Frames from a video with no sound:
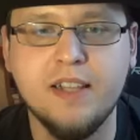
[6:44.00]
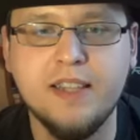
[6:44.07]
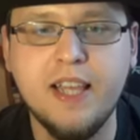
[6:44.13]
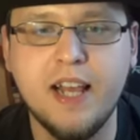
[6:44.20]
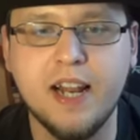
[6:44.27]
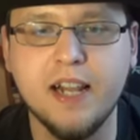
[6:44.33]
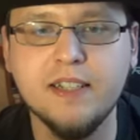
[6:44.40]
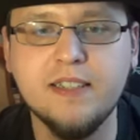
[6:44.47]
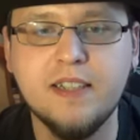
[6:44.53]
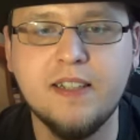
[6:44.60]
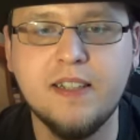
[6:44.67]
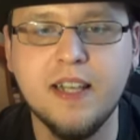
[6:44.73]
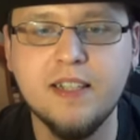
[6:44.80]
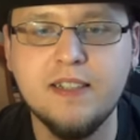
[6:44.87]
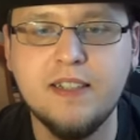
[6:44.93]
Teraz
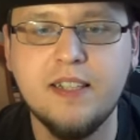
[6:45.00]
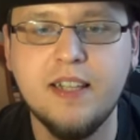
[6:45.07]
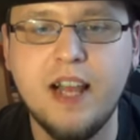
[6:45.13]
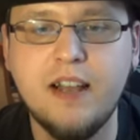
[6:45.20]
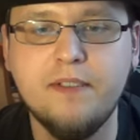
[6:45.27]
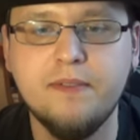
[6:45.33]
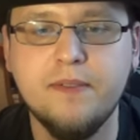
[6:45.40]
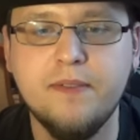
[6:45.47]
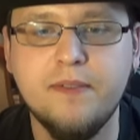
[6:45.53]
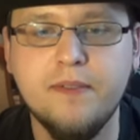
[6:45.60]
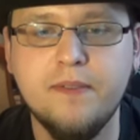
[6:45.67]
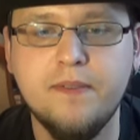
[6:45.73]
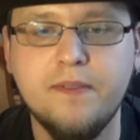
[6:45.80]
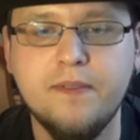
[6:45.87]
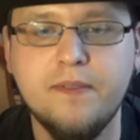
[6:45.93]
test na
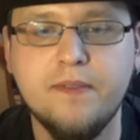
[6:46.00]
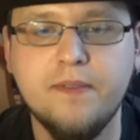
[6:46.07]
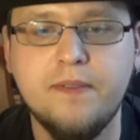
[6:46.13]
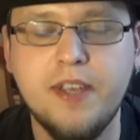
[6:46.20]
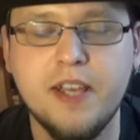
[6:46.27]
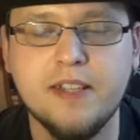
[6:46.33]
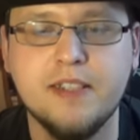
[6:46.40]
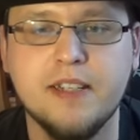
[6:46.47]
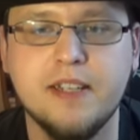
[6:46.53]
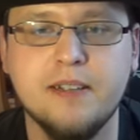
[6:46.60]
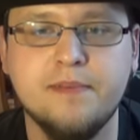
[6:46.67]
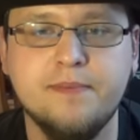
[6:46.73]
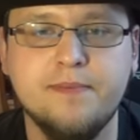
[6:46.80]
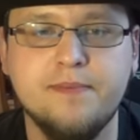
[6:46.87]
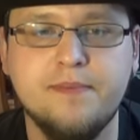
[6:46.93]

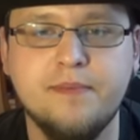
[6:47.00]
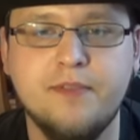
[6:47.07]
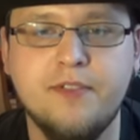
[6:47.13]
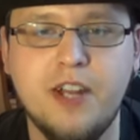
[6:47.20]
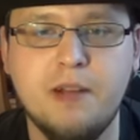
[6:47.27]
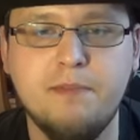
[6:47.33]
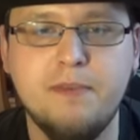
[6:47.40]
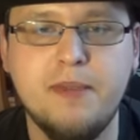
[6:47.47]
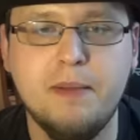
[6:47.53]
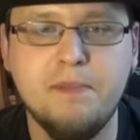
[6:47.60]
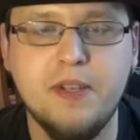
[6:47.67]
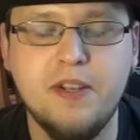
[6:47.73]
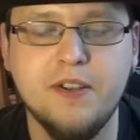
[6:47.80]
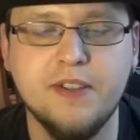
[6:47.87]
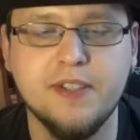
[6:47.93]
wiedzę wolałbym na
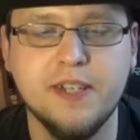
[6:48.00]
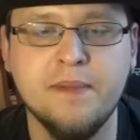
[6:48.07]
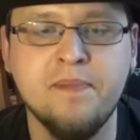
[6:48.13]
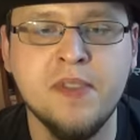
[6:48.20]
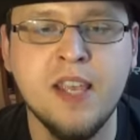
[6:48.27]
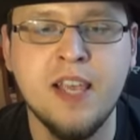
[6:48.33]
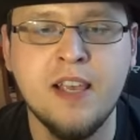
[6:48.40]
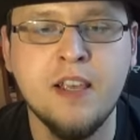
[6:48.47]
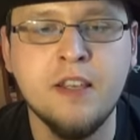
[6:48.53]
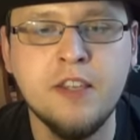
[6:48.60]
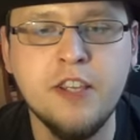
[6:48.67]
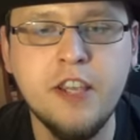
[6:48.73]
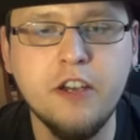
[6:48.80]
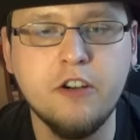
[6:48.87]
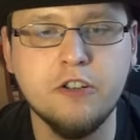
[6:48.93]
pieniądze.
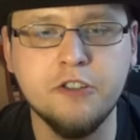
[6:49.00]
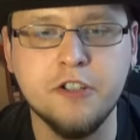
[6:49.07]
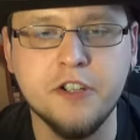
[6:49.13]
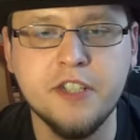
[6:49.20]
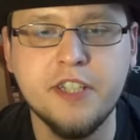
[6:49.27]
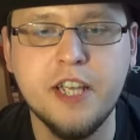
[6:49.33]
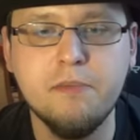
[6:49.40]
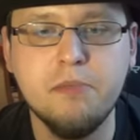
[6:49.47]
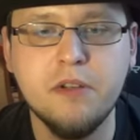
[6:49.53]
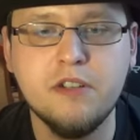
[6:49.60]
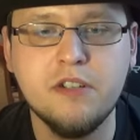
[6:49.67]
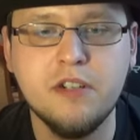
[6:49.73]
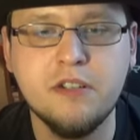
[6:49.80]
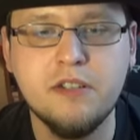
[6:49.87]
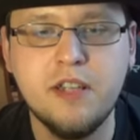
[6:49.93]
Nie korzystaj
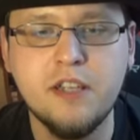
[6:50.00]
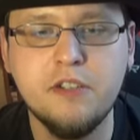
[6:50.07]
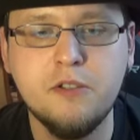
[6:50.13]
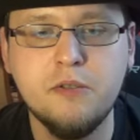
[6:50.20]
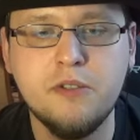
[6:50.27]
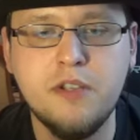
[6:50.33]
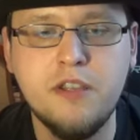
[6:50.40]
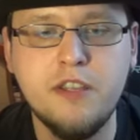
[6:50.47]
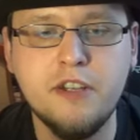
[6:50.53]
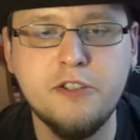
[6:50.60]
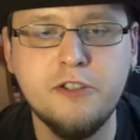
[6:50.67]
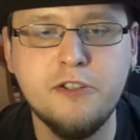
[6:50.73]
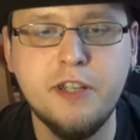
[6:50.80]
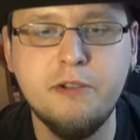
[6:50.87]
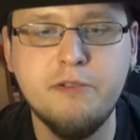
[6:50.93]
podczas testu z innych
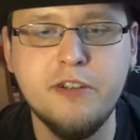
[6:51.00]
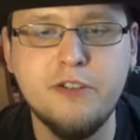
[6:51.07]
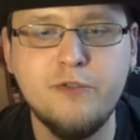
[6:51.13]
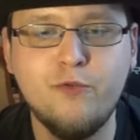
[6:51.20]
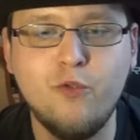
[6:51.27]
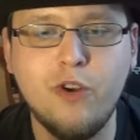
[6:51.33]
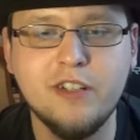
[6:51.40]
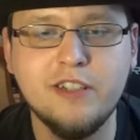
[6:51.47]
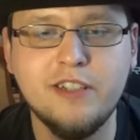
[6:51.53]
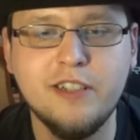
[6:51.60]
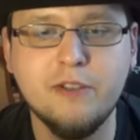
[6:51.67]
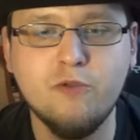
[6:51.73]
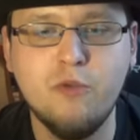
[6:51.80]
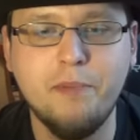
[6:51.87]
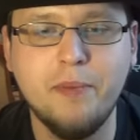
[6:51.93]
źródeł niż
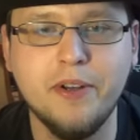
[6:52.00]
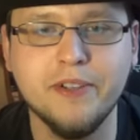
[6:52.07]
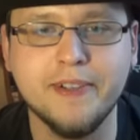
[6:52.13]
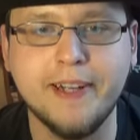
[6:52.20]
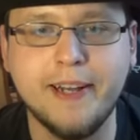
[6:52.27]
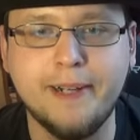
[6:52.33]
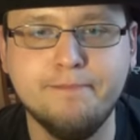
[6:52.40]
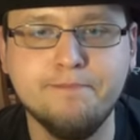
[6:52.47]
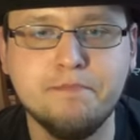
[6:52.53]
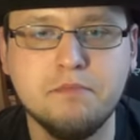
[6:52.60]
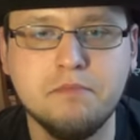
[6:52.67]
własna głupota.